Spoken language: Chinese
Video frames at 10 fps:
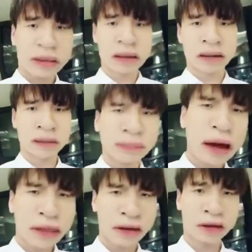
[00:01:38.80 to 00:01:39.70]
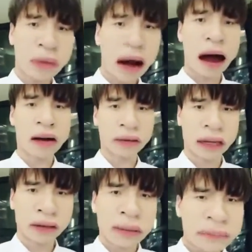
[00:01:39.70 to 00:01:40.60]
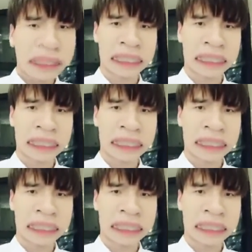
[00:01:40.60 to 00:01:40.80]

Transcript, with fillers: 生，你对她多好，她都不理你。